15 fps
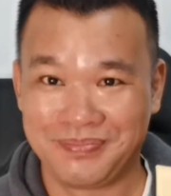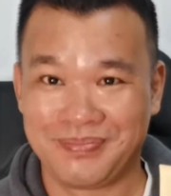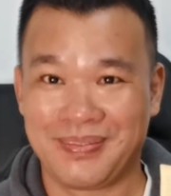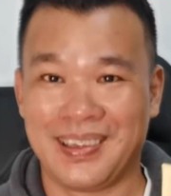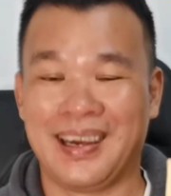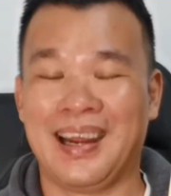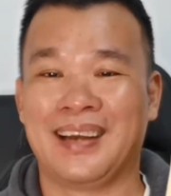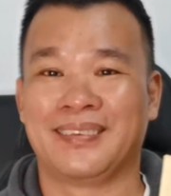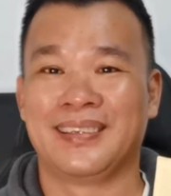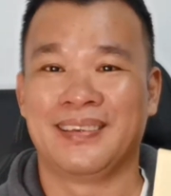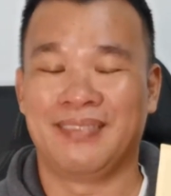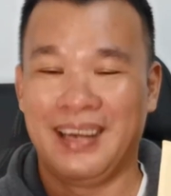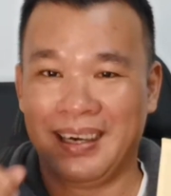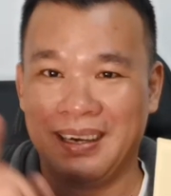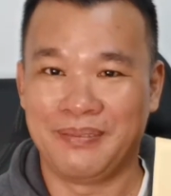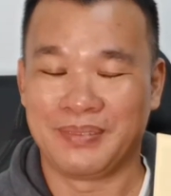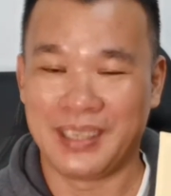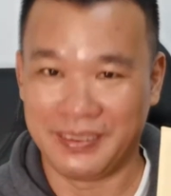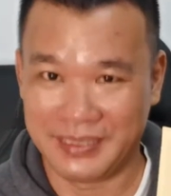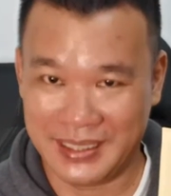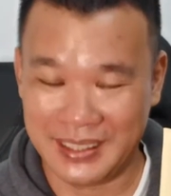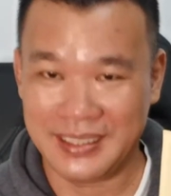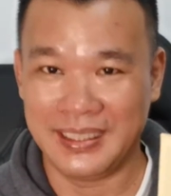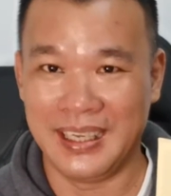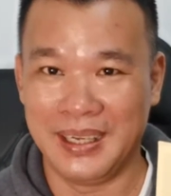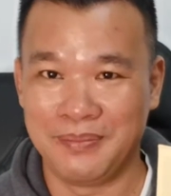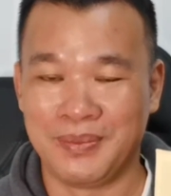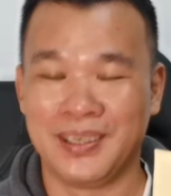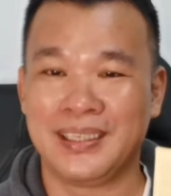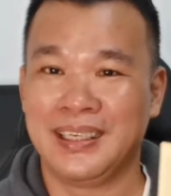đó vãn làm thầm trách nhiệm
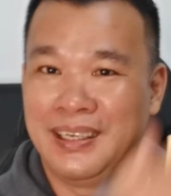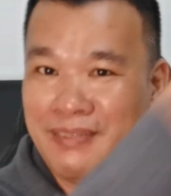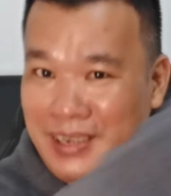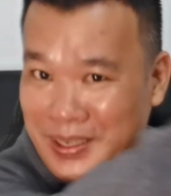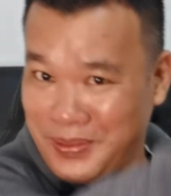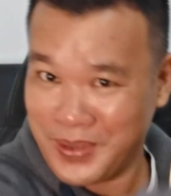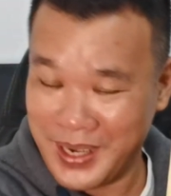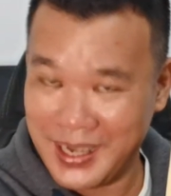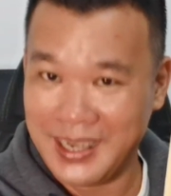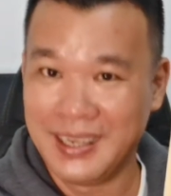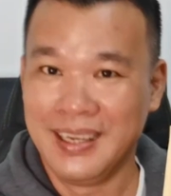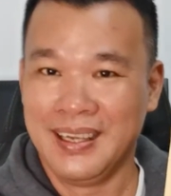mỗi khi về quê